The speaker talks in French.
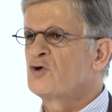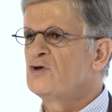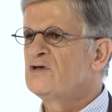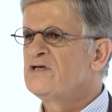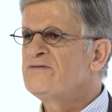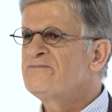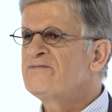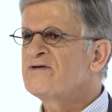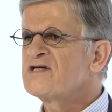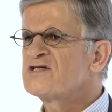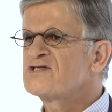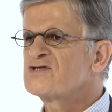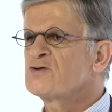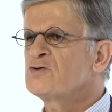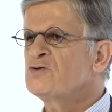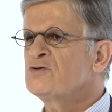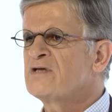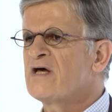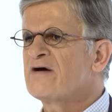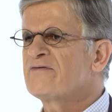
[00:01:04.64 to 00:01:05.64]

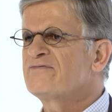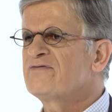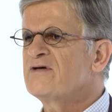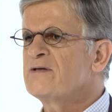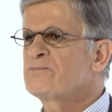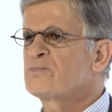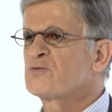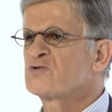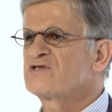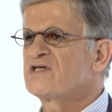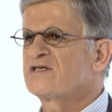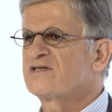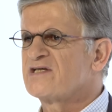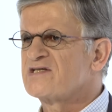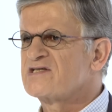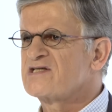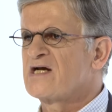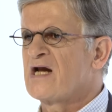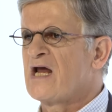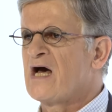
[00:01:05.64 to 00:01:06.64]
Livingstone a fait pour cet
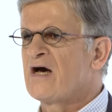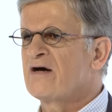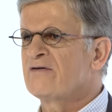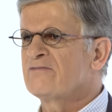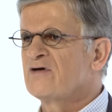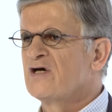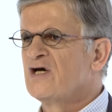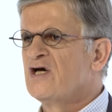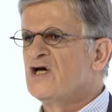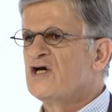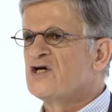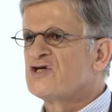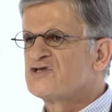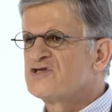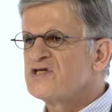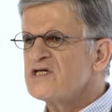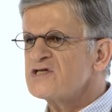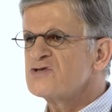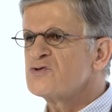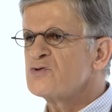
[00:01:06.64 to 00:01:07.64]
esclave,
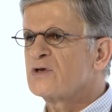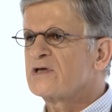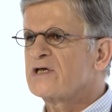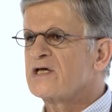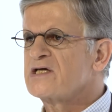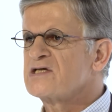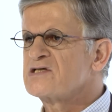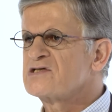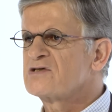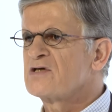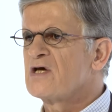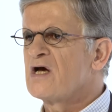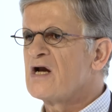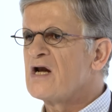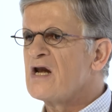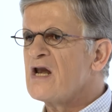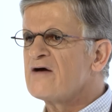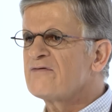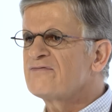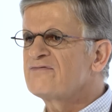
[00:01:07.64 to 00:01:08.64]
Jésus-Christ
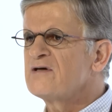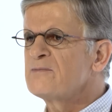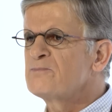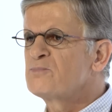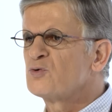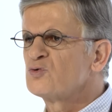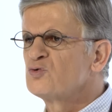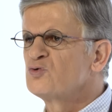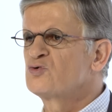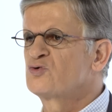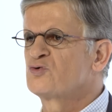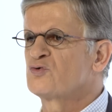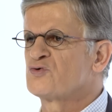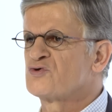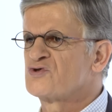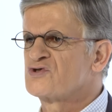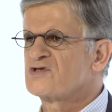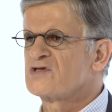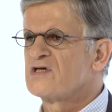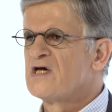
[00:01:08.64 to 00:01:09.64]
l'a fait pour nous
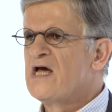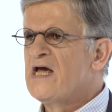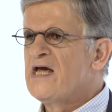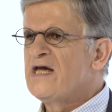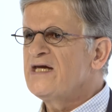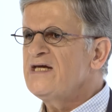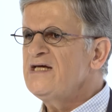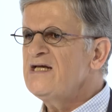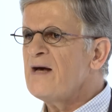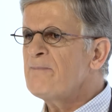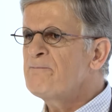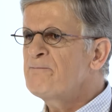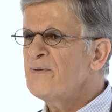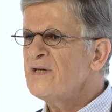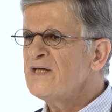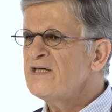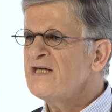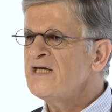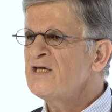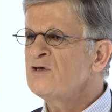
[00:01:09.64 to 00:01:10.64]
tous. Il a
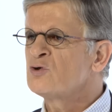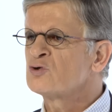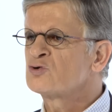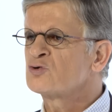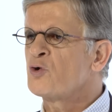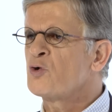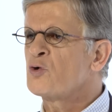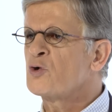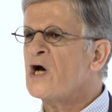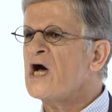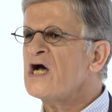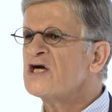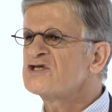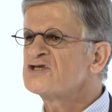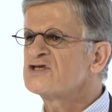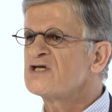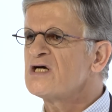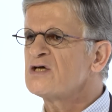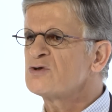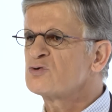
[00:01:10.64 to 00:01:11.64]
payé notre
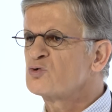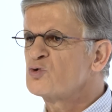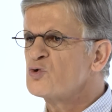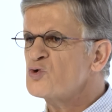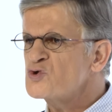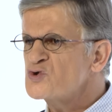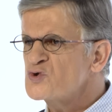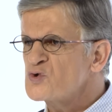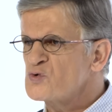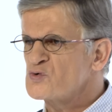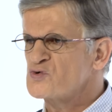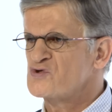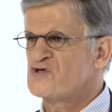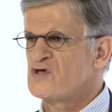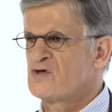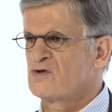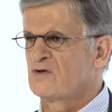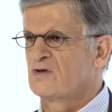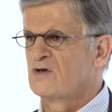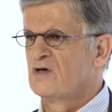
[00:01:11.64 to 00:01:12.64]
rachat de son
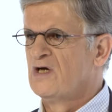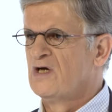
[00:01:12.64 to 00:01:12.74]
sang.